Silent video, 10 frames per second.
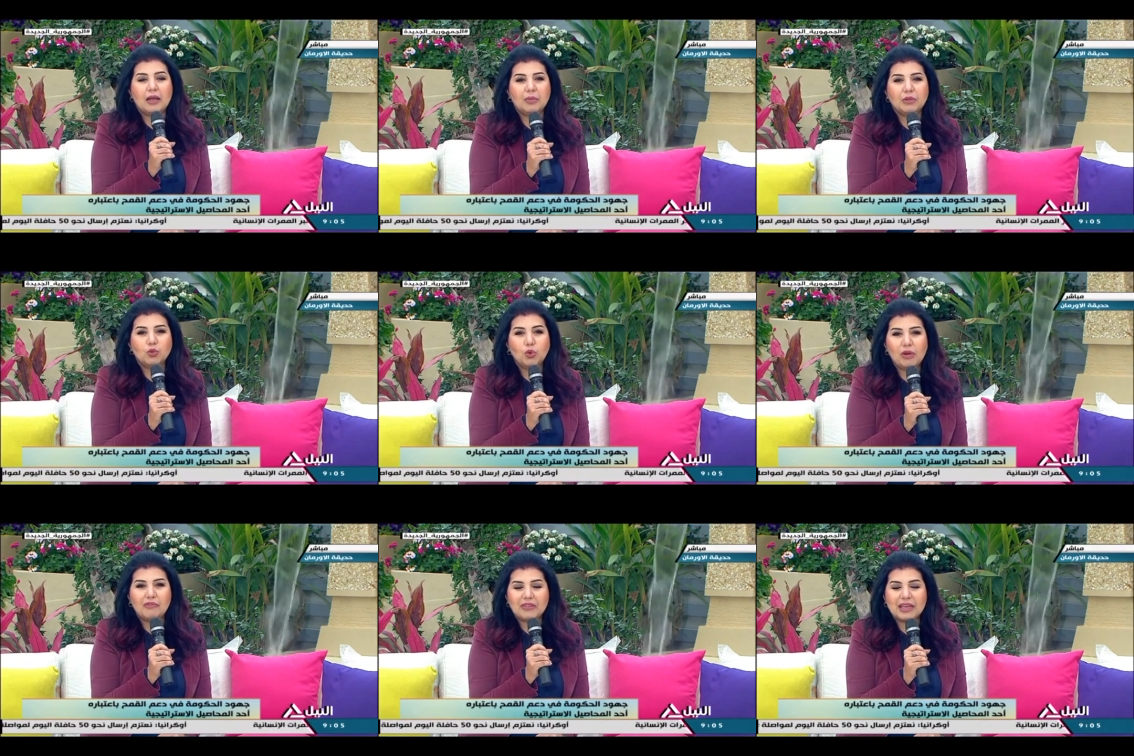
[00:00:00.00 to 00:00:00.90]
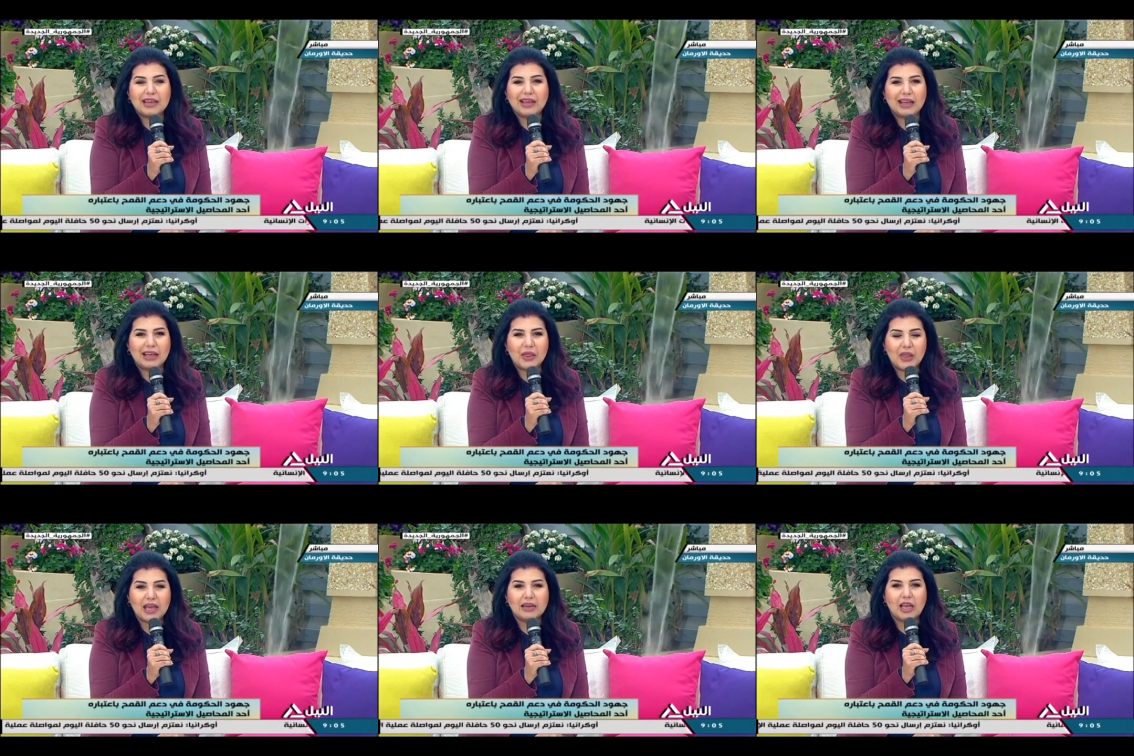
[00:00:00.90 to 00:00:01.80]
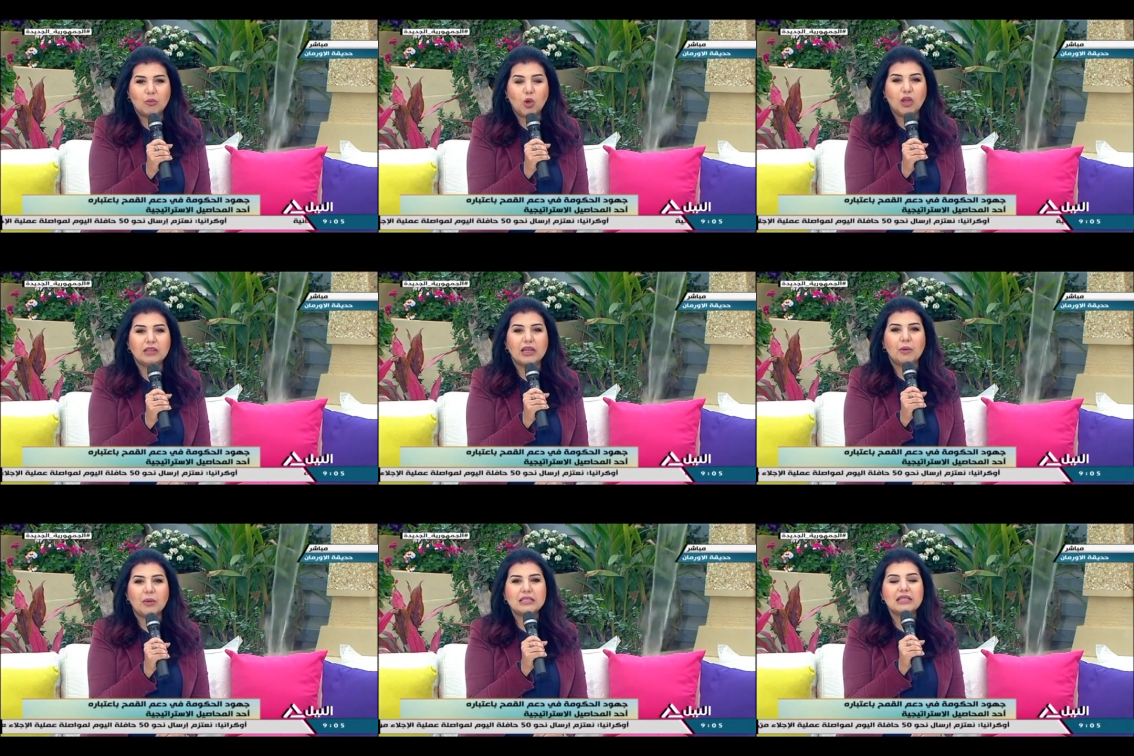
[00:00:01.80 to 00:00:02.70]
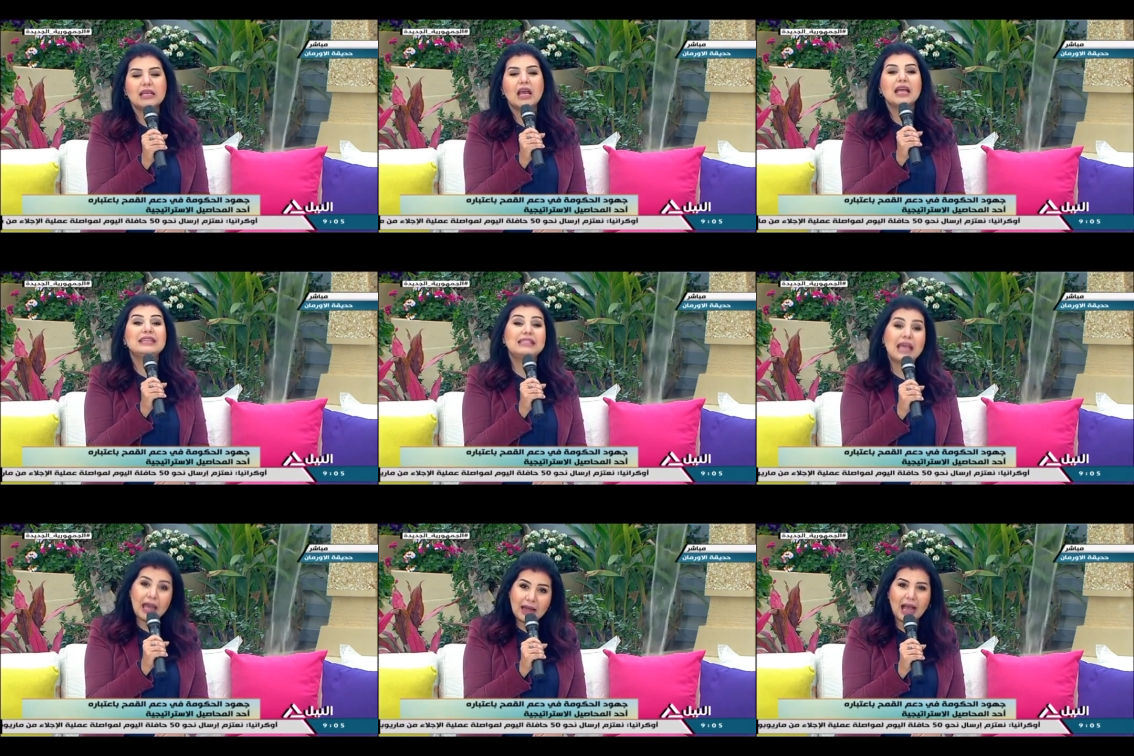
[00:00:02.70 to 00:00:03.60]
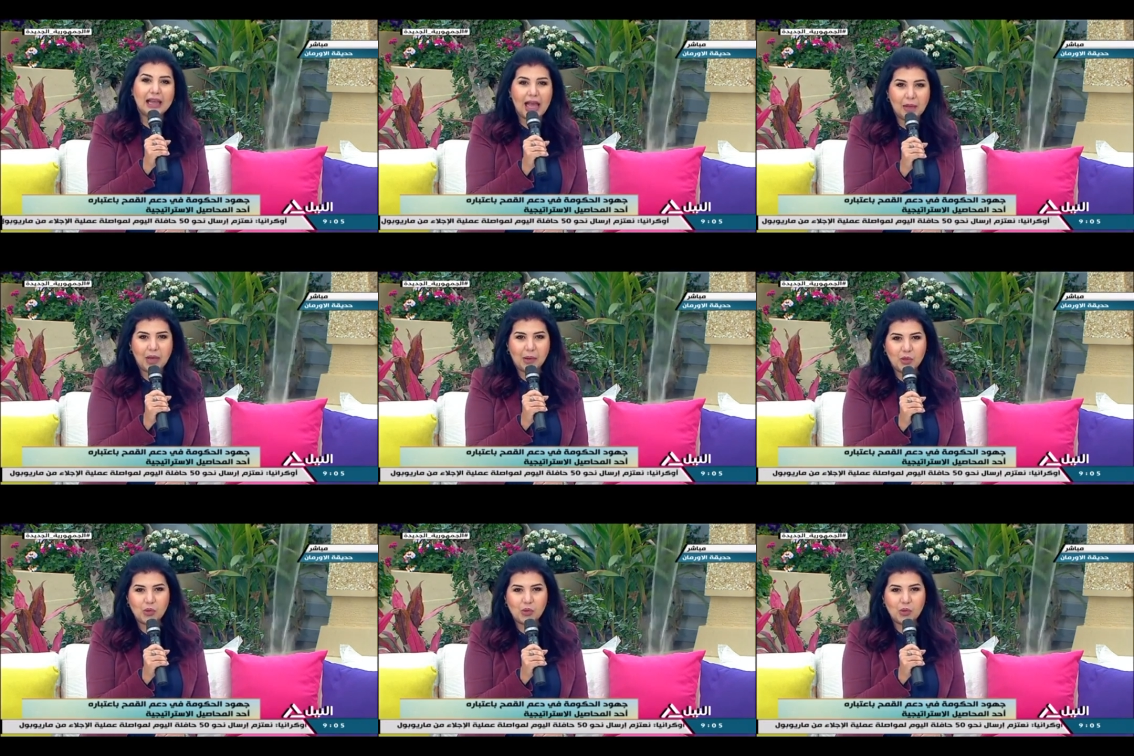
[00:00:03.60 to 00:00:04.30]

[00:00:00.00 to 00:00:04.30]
بتقول في ذهن المواطن المصري زارع القمح منذ